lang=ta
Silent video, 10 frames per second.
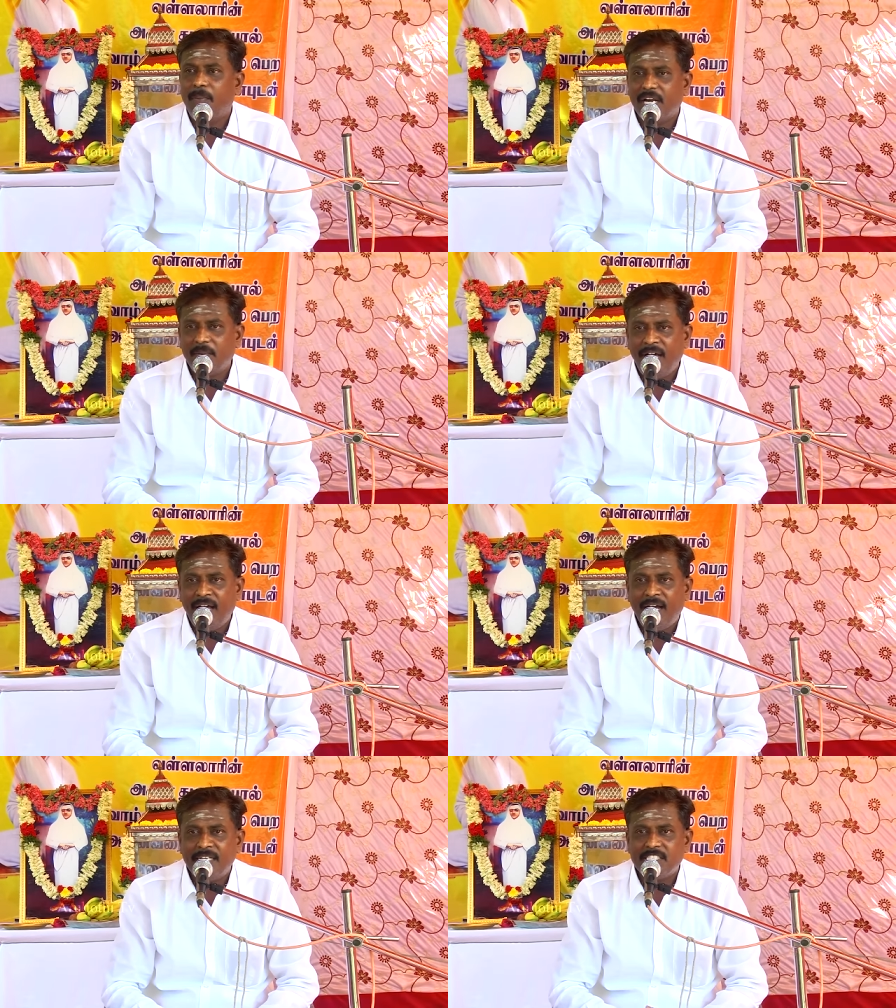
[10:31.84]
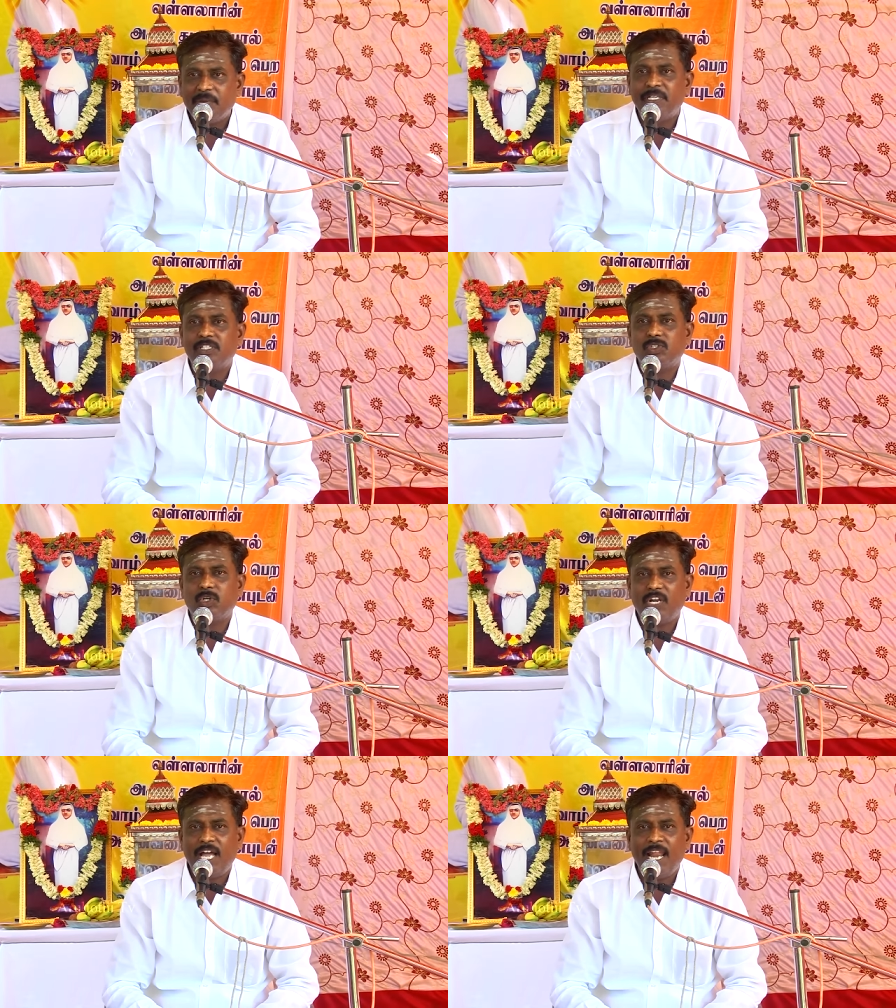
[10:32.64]
பரமாகாசம் என்று
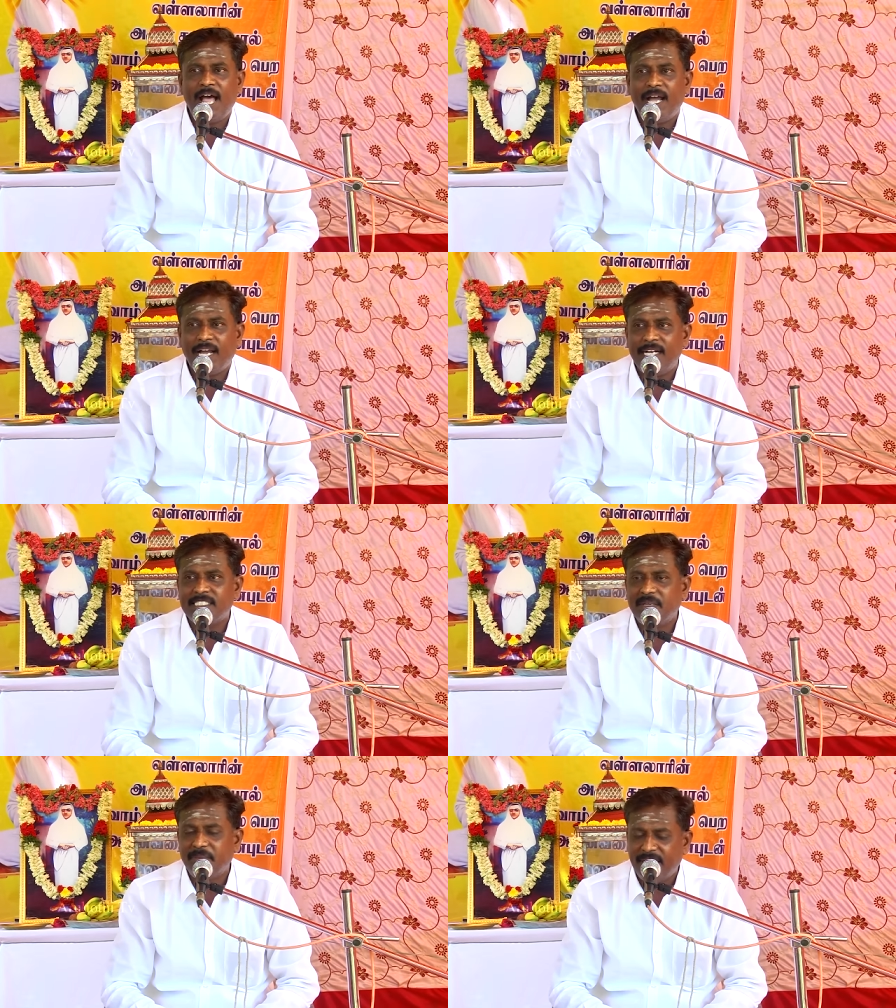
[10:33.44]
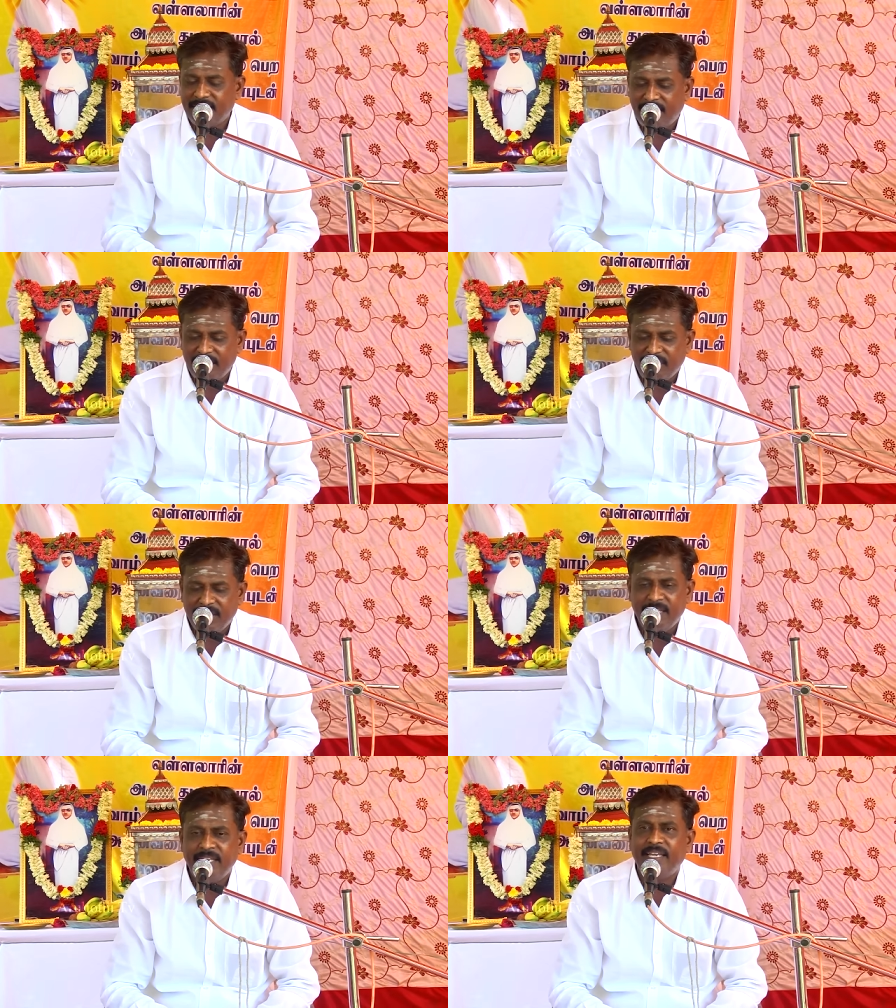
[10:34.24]
சொன்னால் ஆகாசம் என்றால்
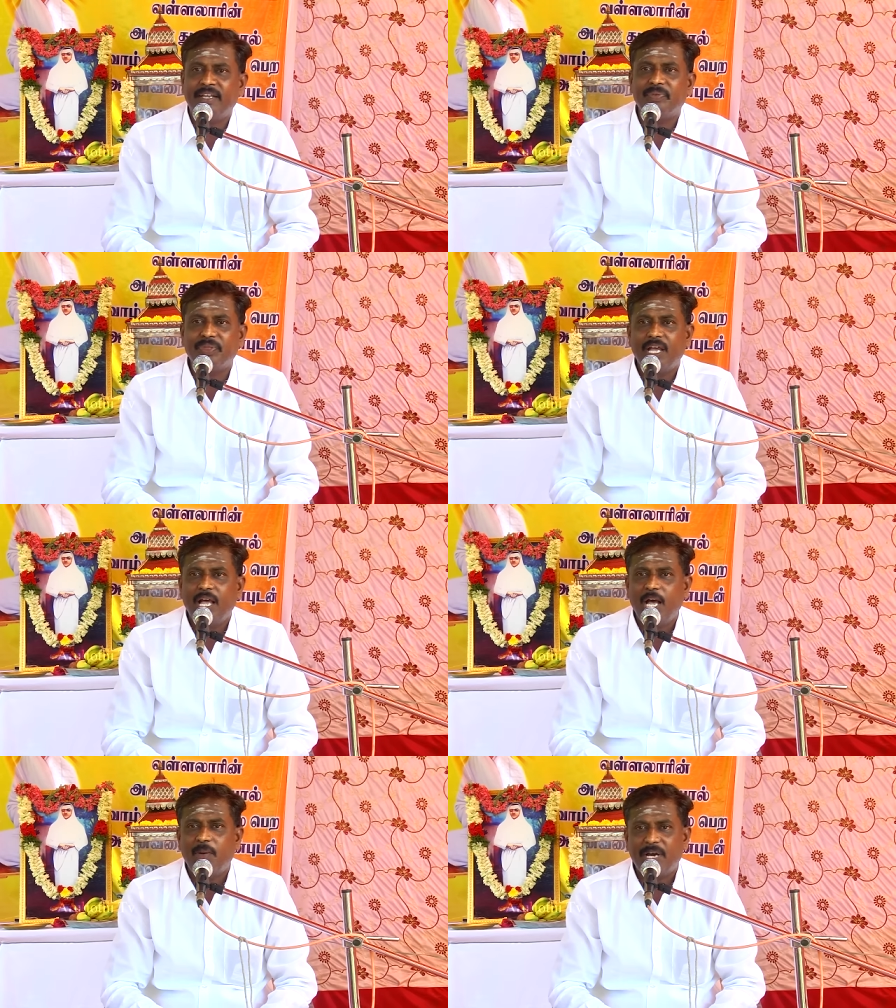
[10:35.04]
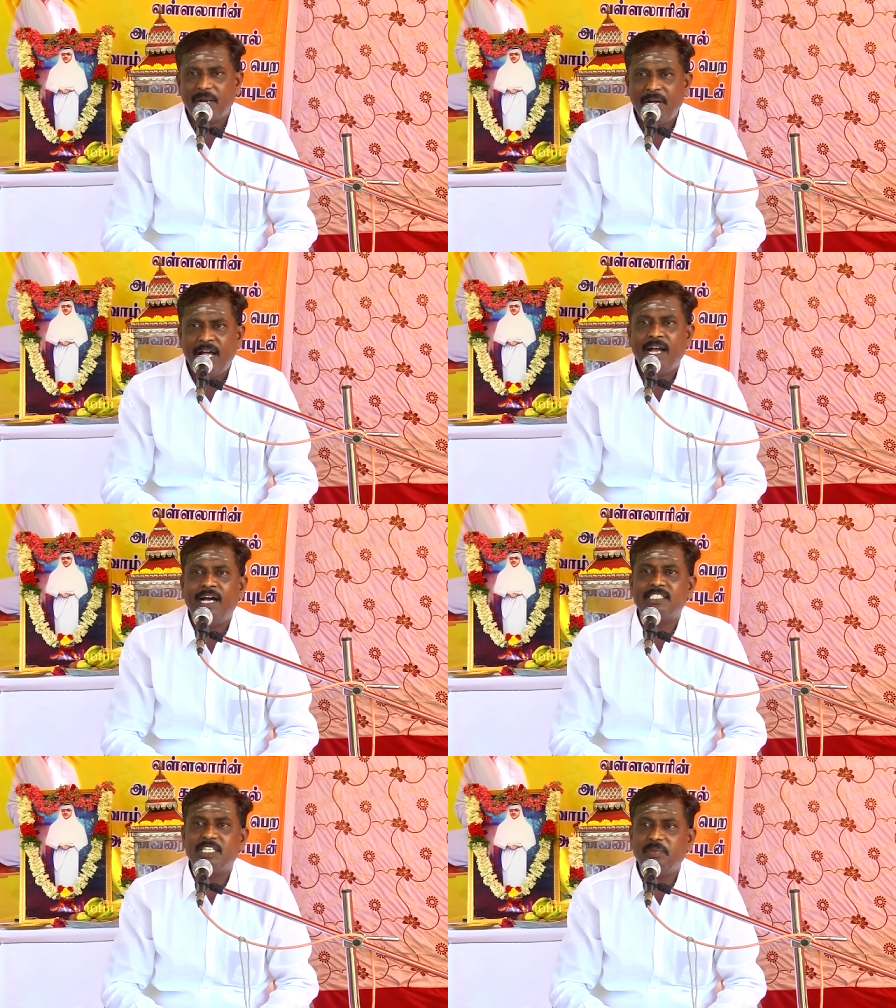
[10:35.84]
வெளி
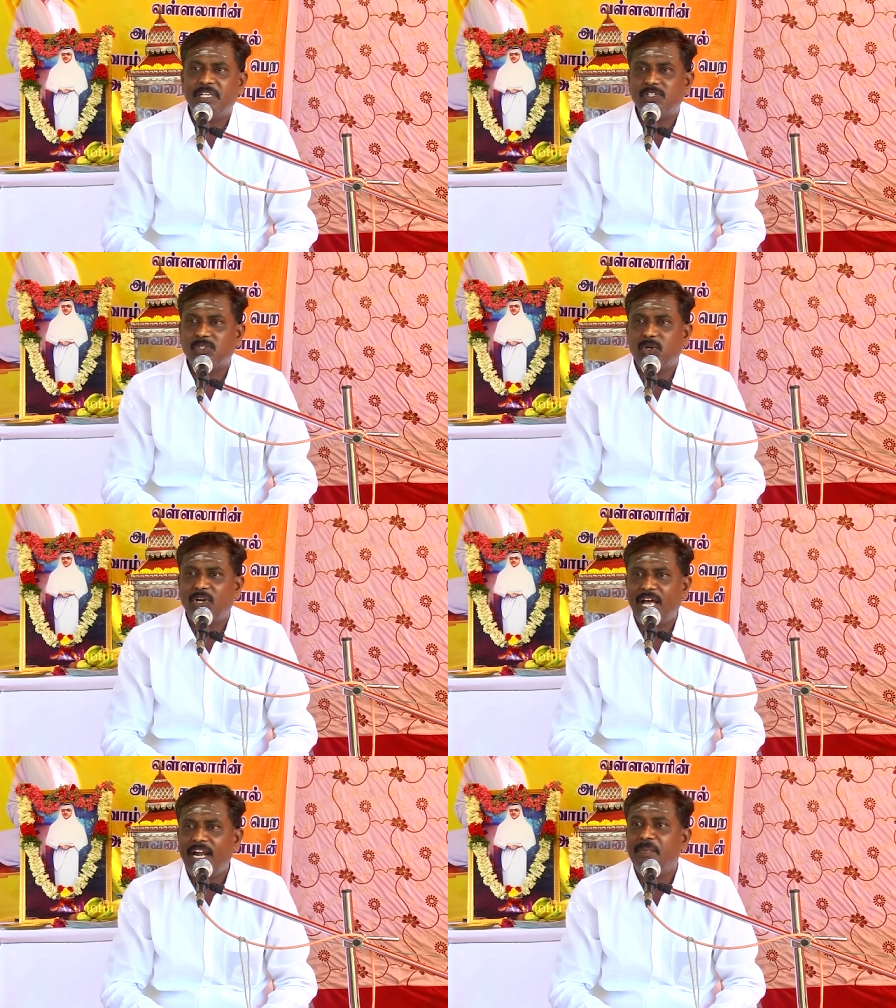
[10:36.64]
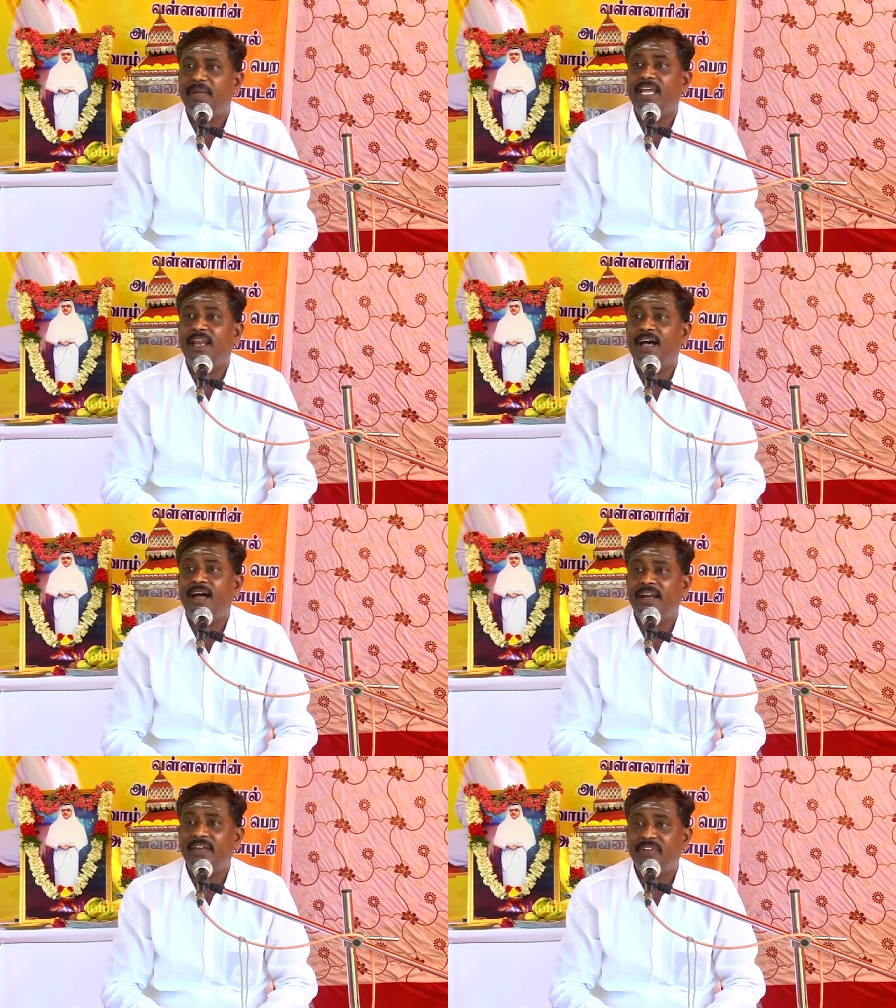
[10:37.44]
பரமாகாசம் என்று சொன்னால்
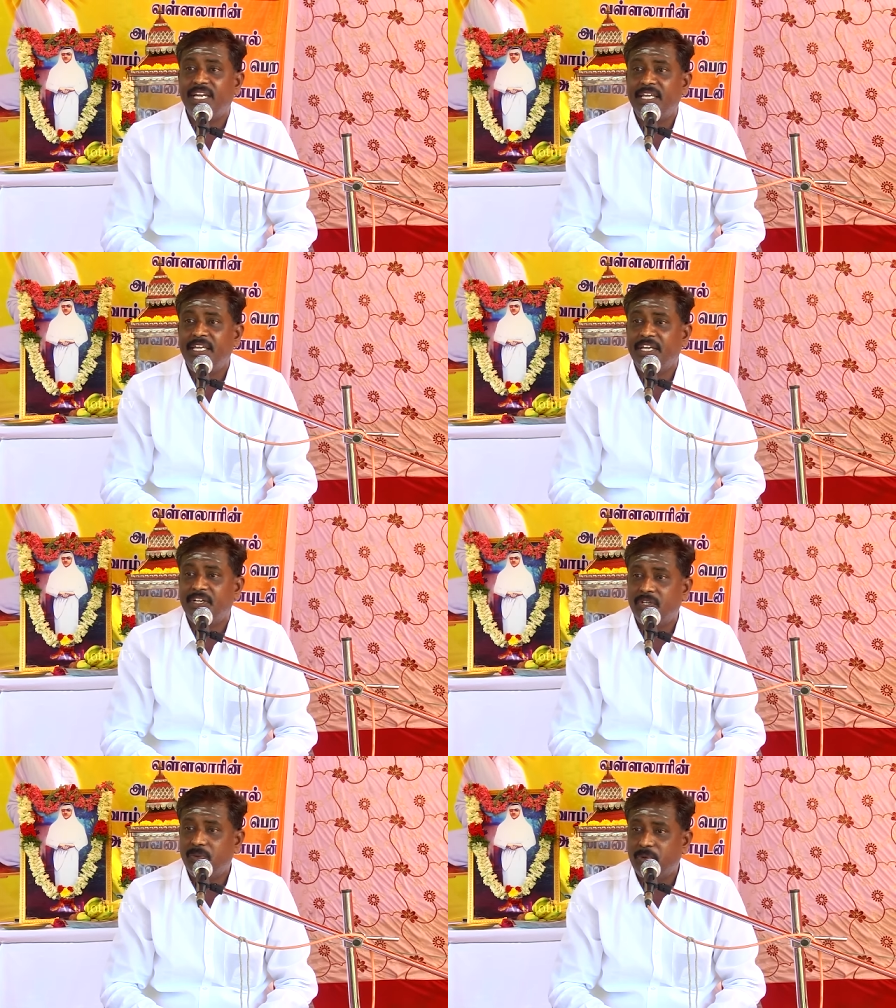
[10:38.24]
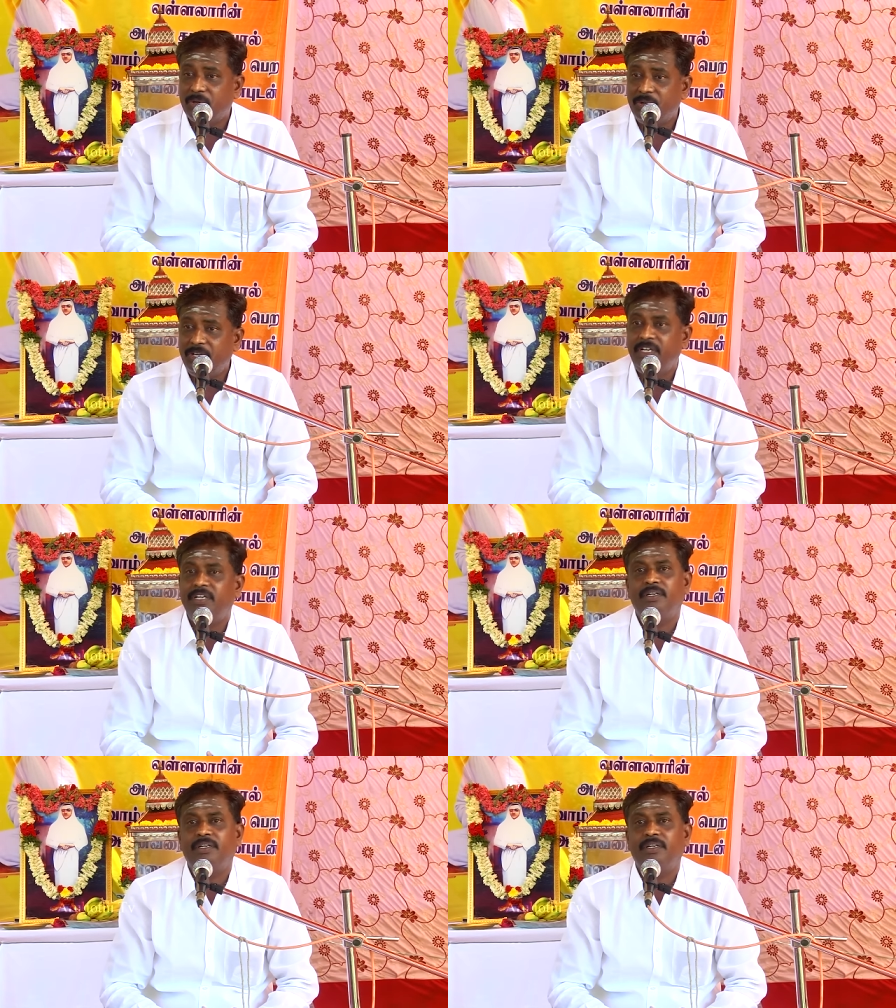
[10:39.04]
மேலான வெளி என்று பொருள்